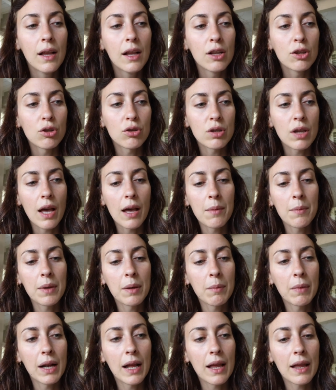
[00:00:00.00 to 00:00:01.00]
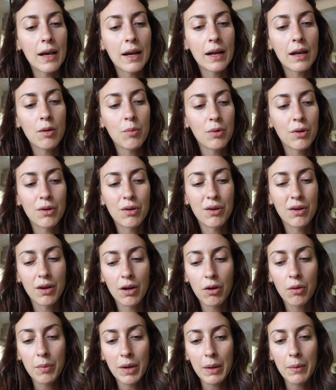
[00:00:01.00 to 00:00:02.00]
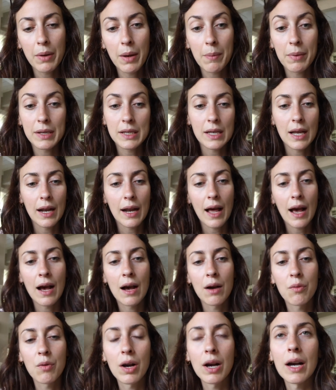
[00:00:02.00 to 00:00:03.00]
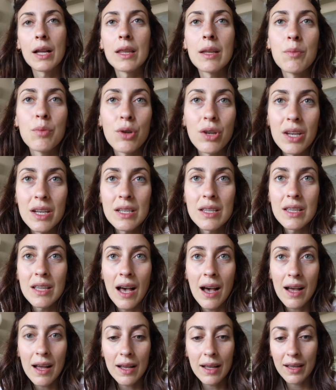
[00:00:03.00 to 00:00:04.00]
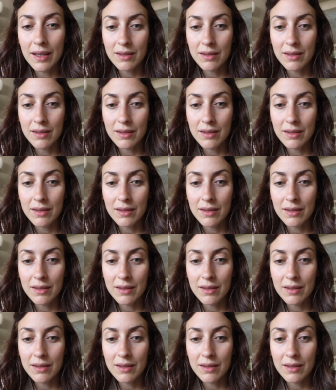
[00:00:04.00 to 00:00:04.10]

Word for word: Esto estaba en mermelada, creo, pero creo que me la voy a pasar a aguacate porque está,